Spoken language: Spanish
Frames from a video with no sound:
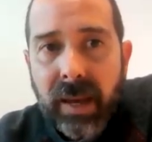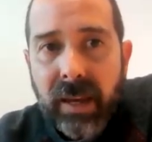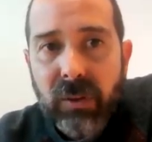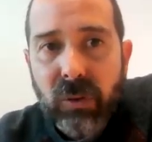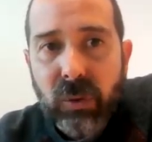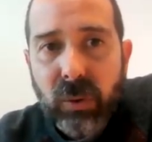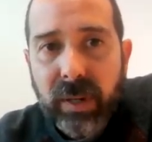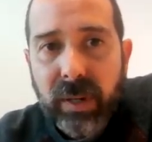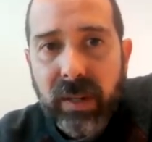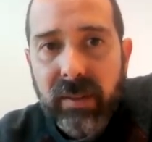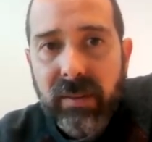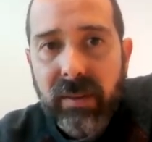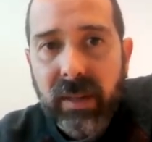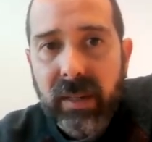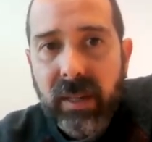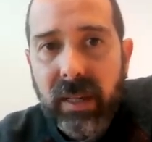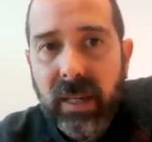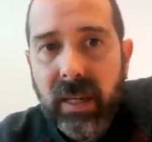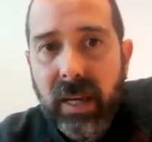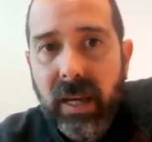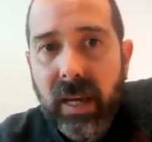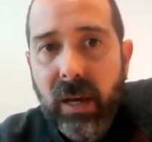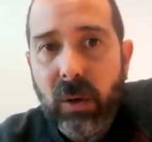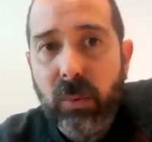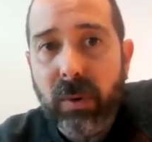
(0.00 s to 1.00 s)
Esto que está
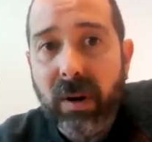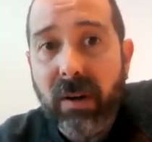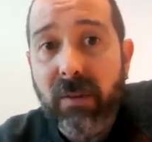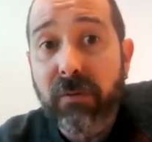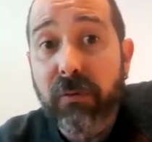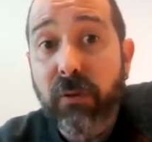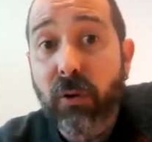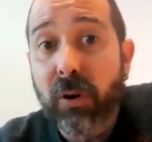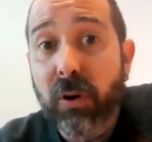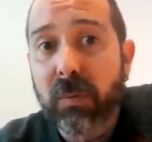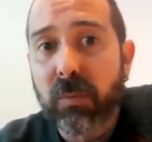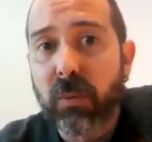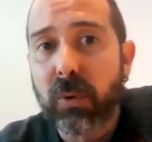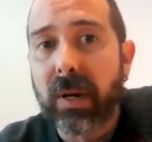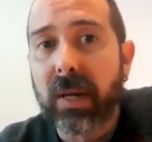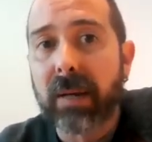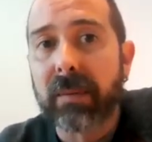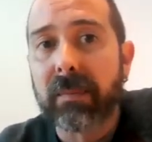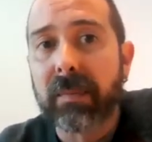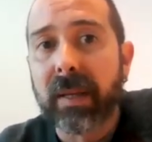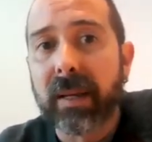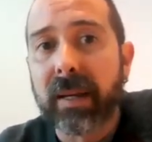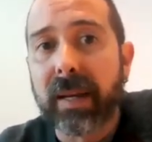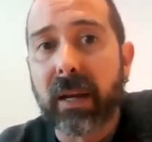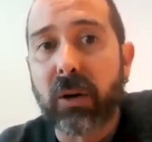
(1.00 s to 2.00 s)
aquí es una
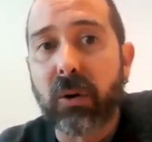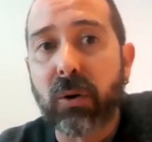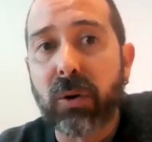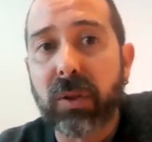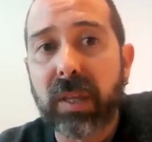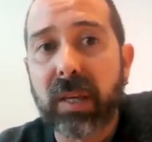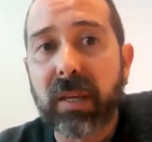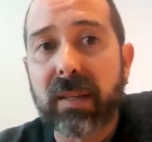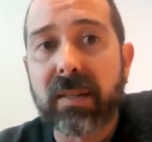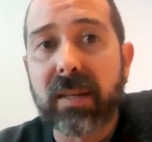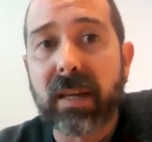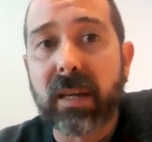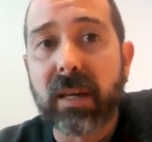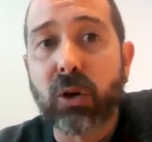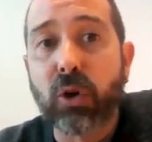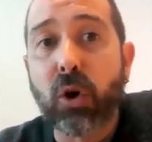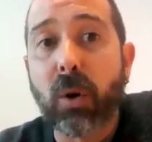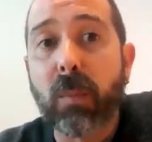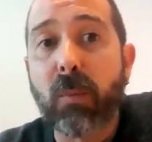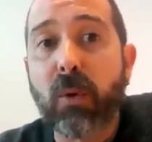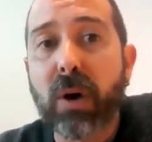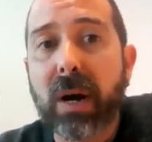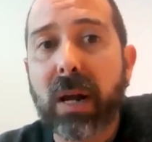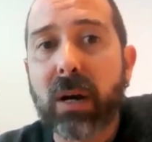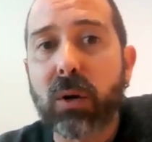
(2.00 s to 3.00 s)
fórmula que nos dice
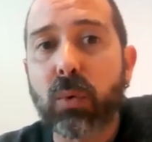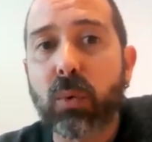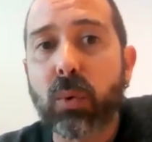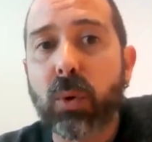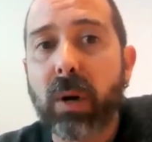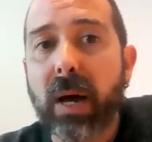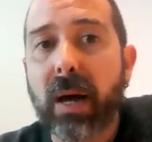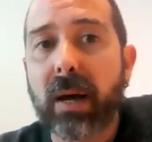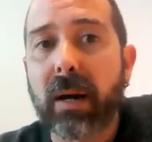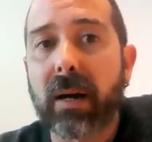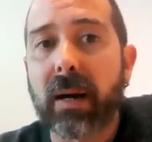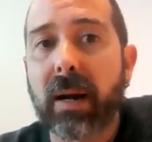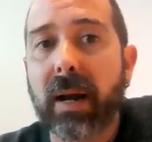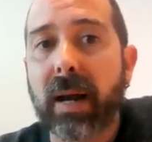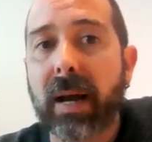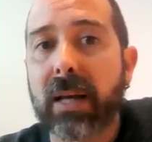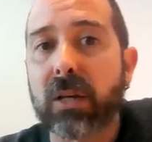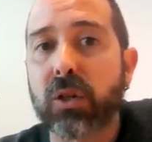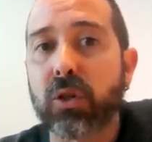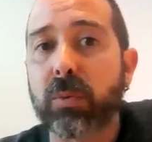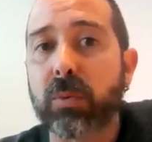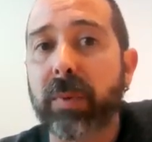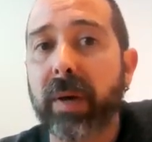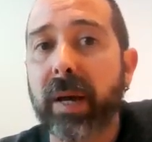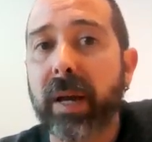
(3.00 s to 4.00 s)
cómo calcular
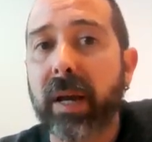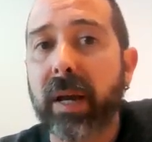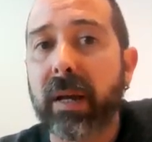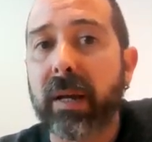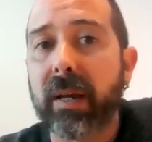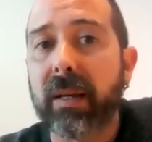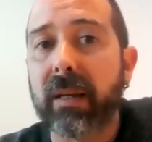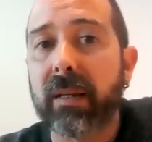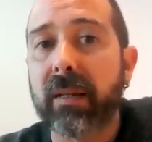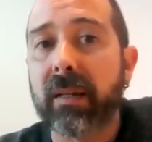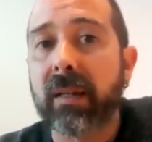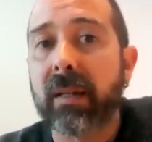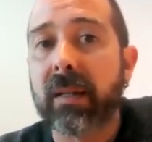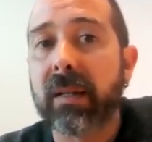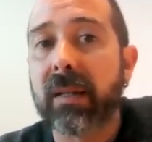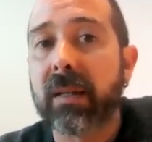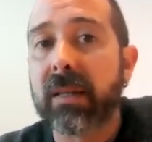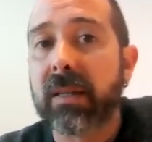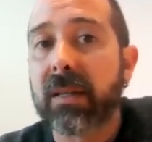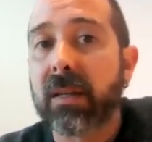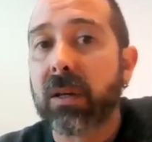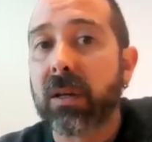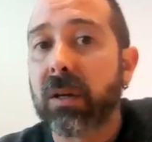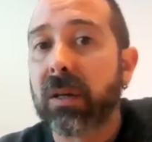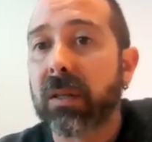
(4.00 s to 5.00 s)
a sub n
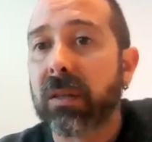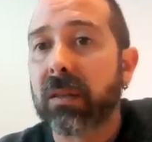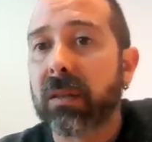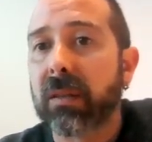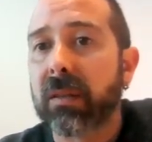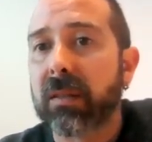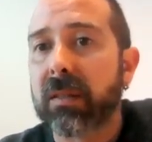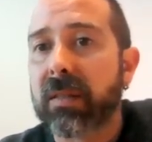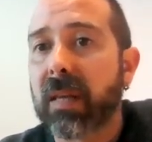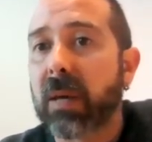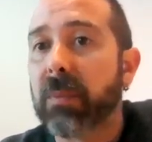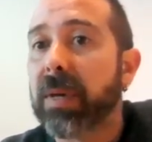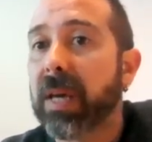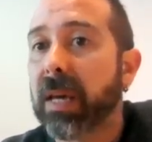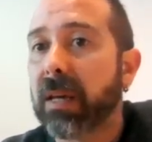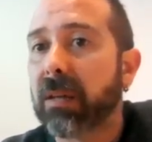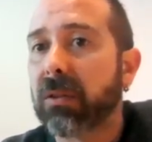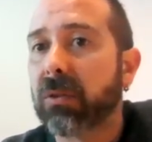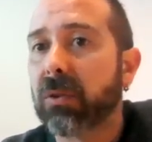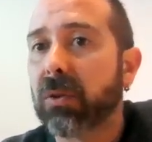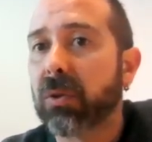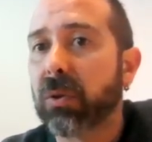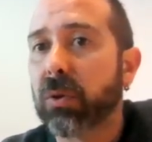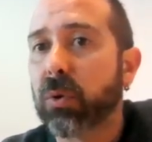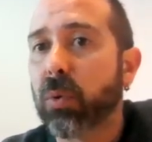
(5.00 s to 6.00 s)

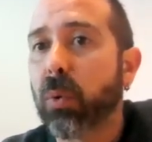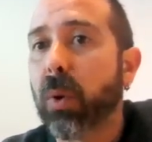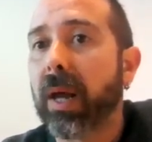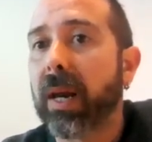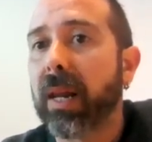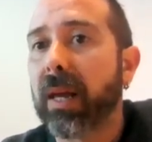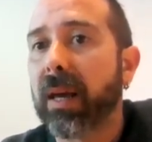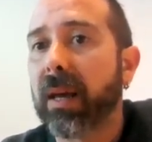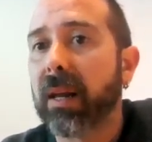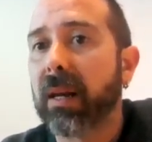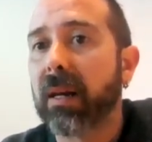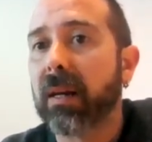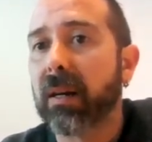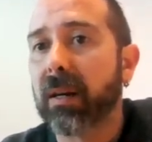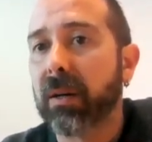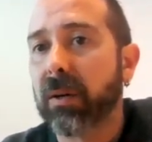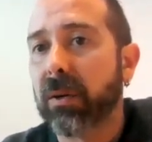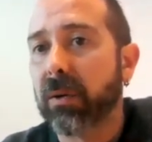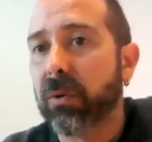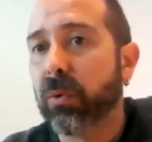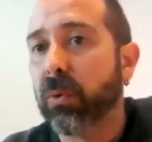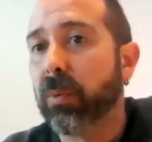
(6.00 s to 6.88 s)
sabiendo cuál es el